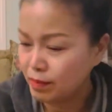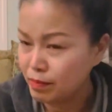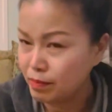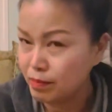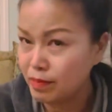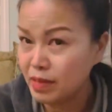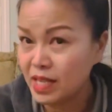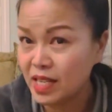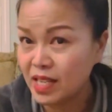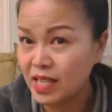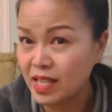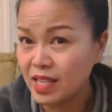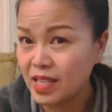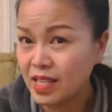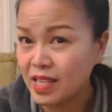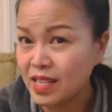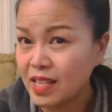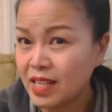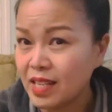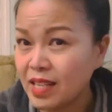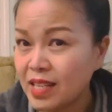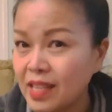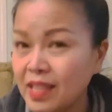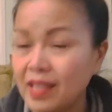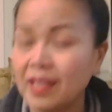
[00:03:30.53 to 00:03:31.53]
มี
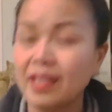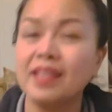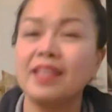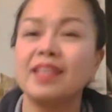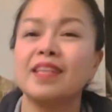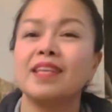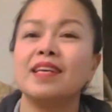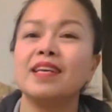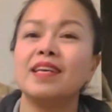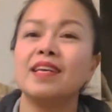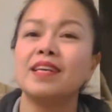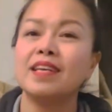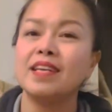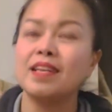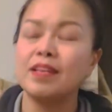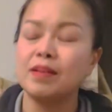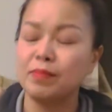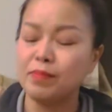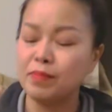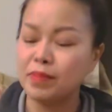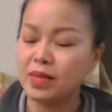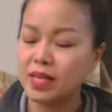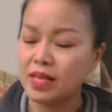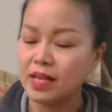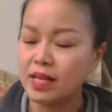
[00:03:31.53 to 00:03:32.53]

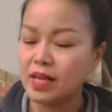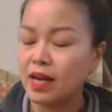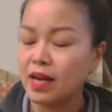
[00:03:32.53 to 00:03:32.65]
มี